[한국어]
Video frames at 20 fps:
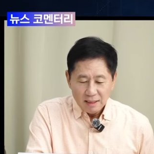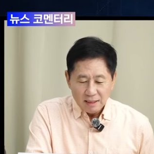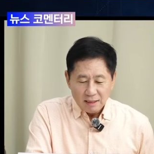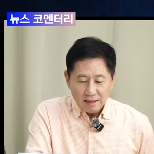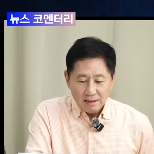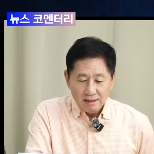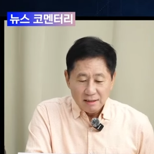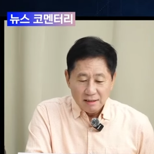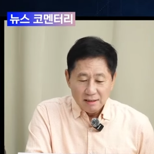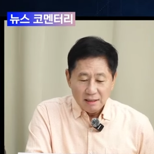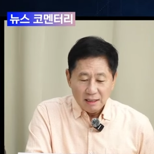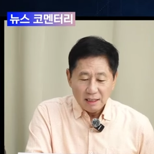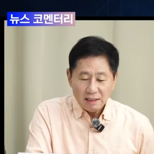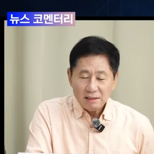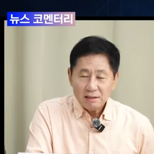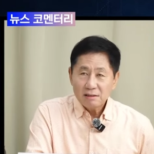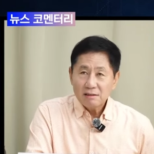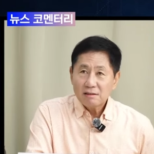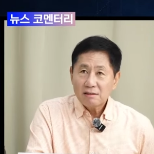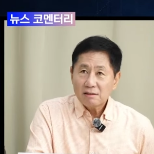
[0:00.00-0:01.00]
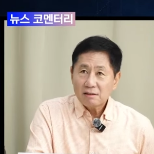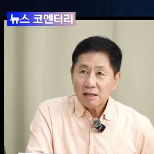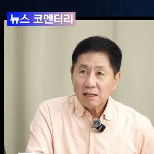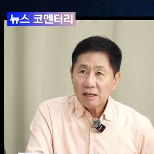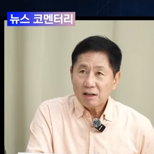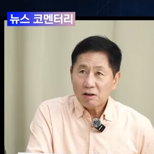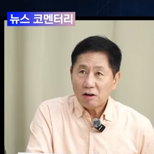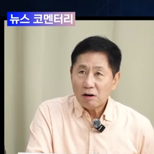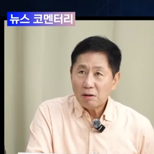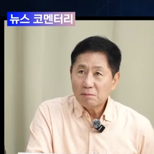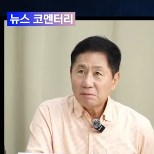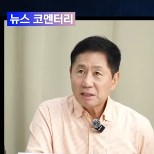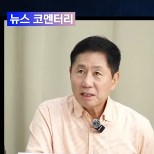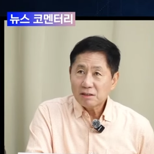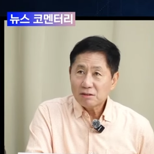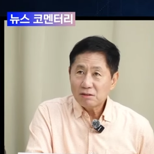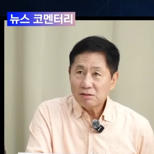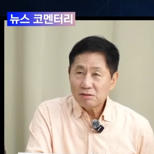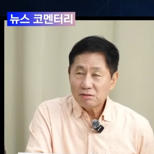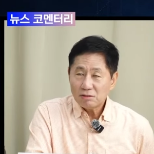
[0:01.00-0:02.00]
그 하여튼 그러나
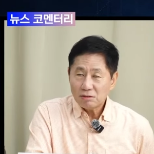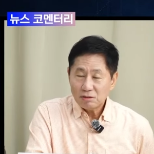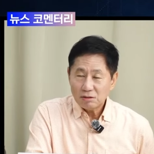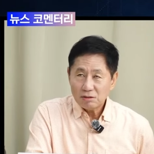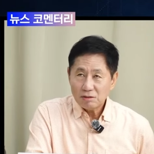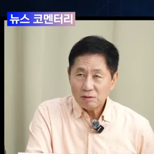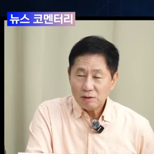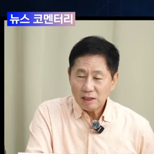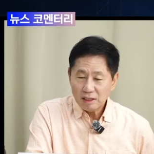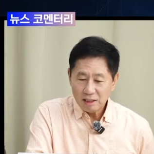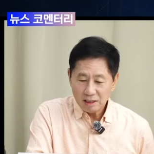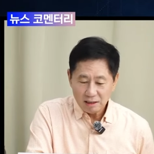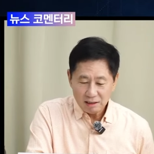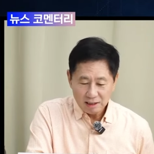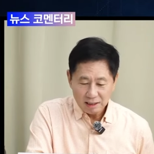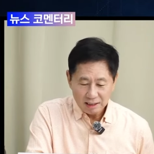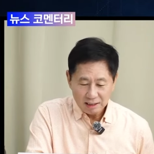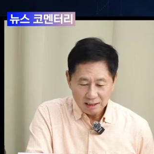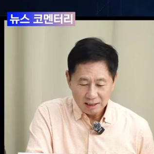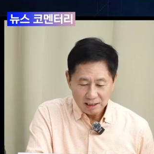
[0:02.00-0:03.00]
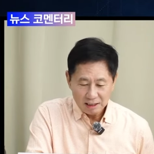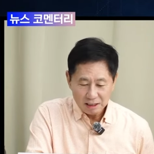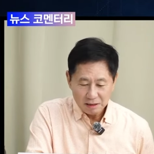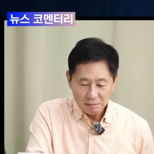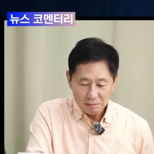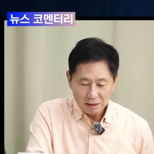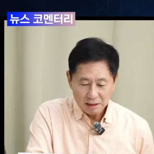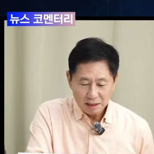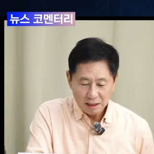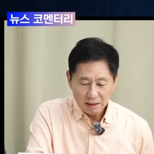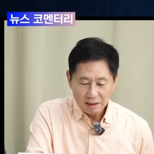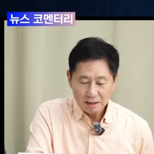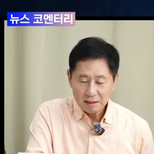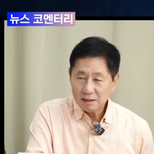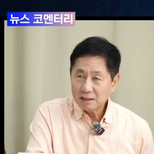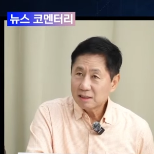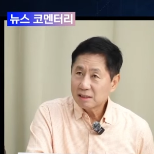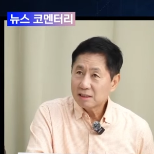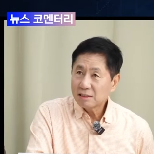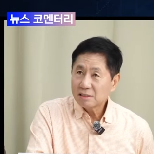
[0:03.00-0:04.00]
검사들도 활약을 대단했습니다.
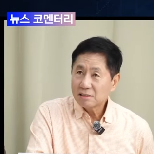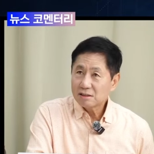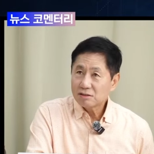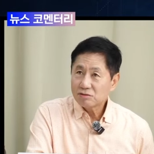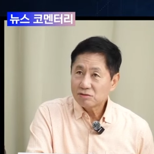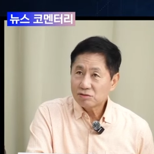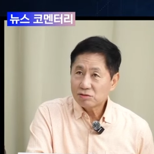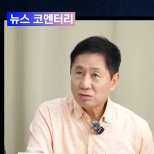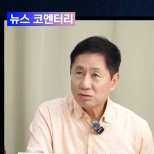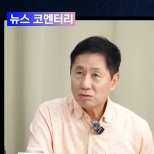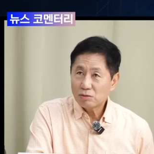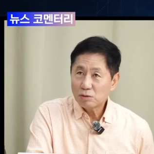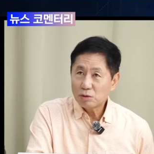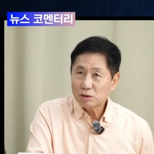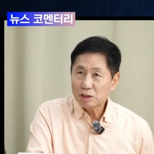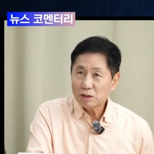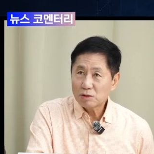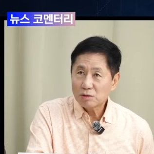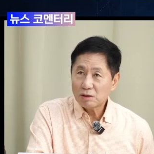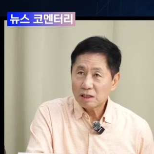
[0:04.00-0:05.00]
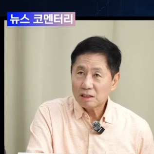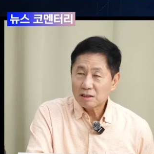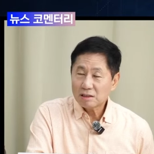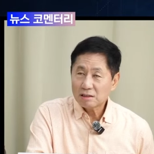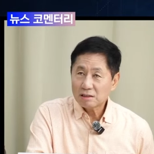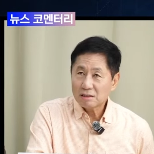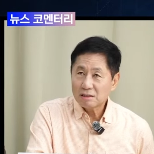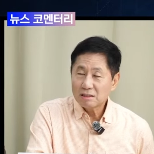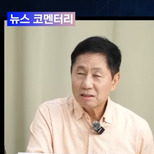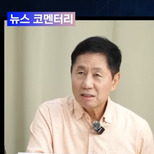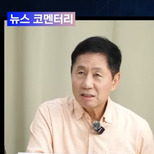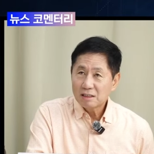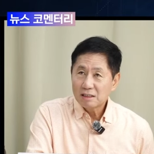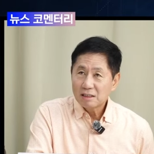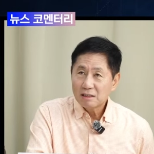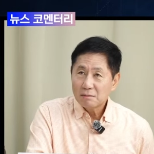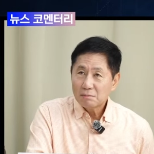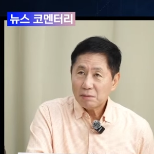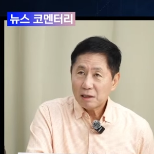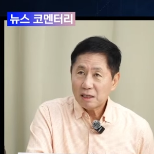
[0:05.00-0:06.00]
주로 오제도 같은
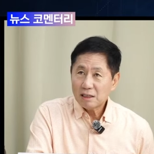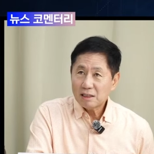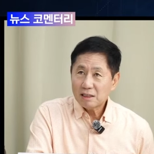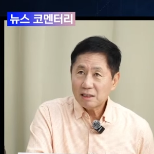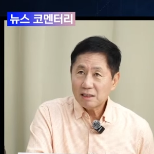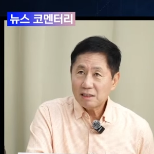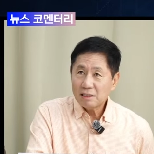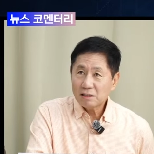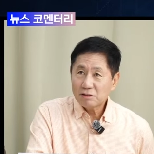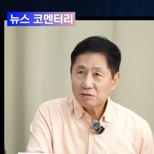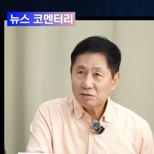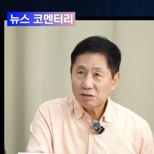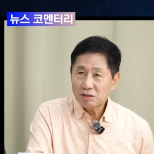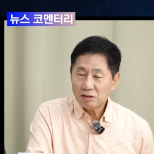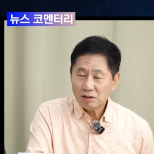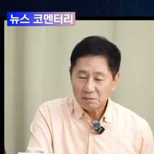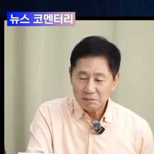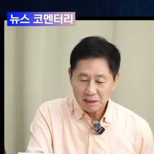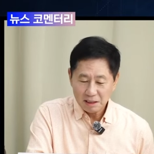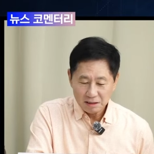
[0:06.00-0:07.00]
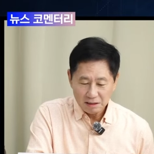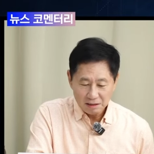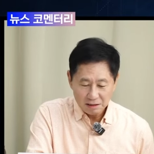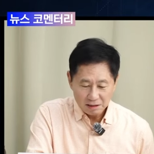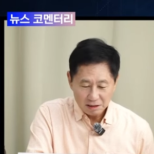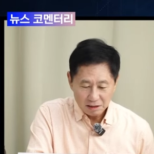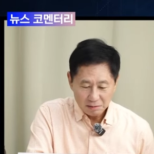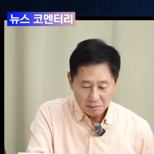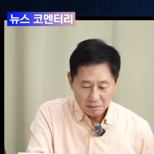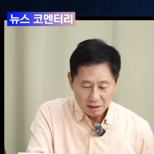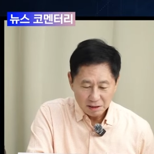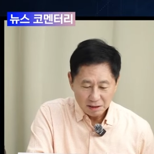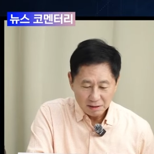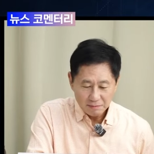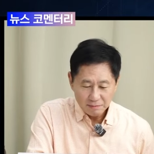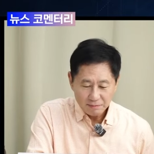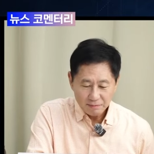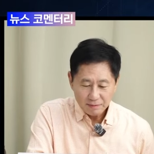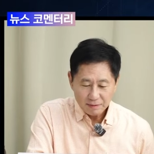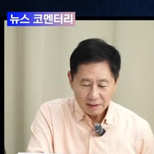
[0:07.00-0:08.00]
빨갱이 색출 검사들이었습니다.
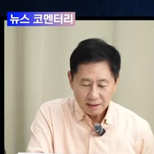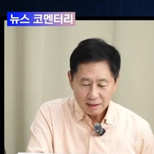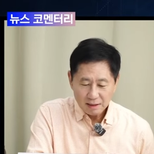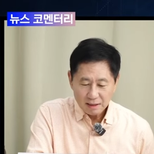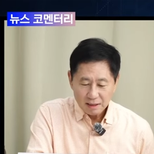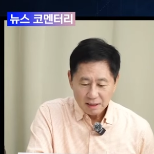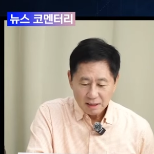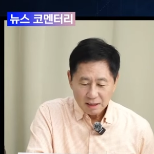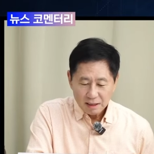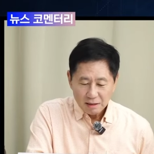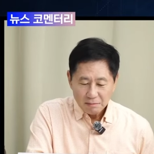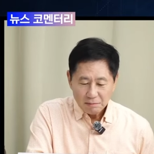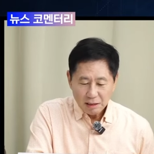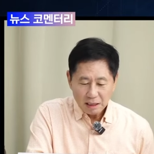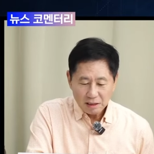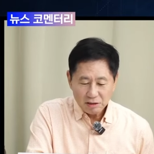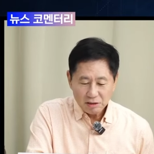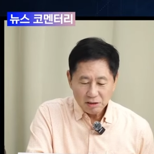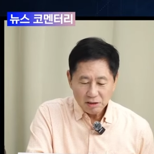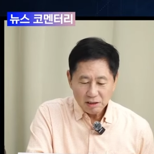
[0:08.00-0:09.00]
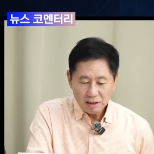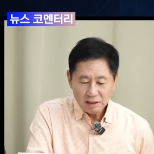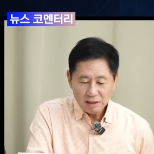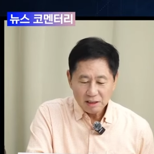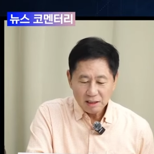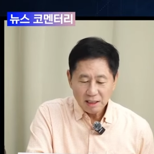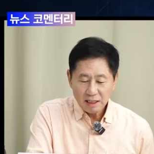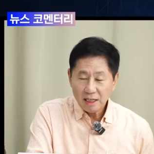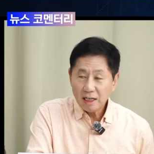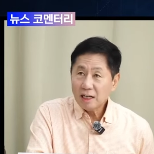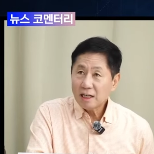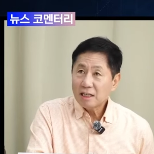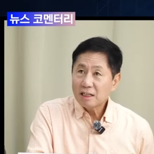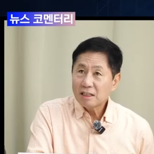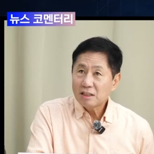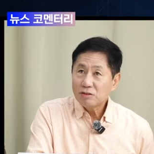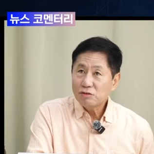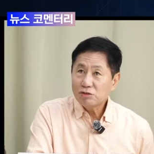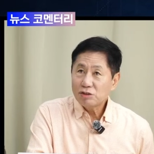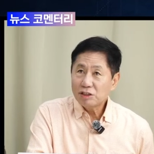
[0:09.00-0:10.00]
박정희 때
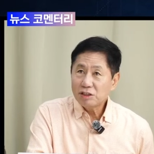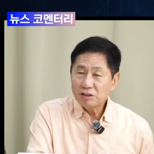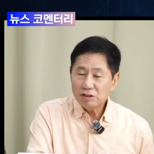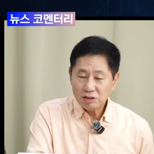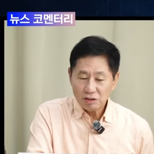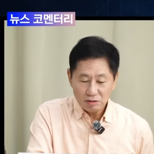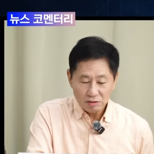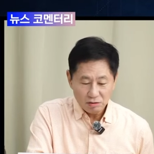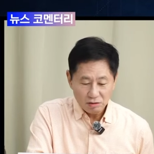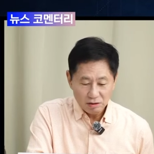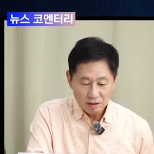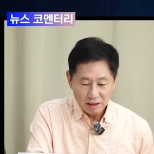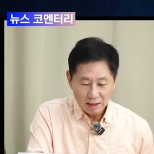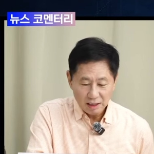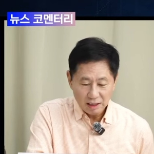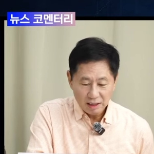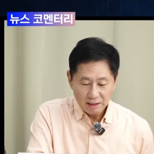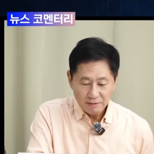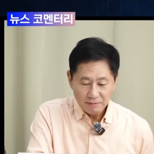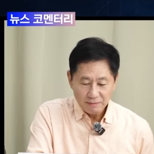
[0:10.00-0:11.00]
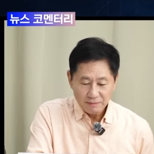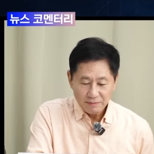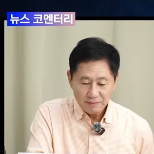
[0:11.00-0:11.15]
유신 정권 때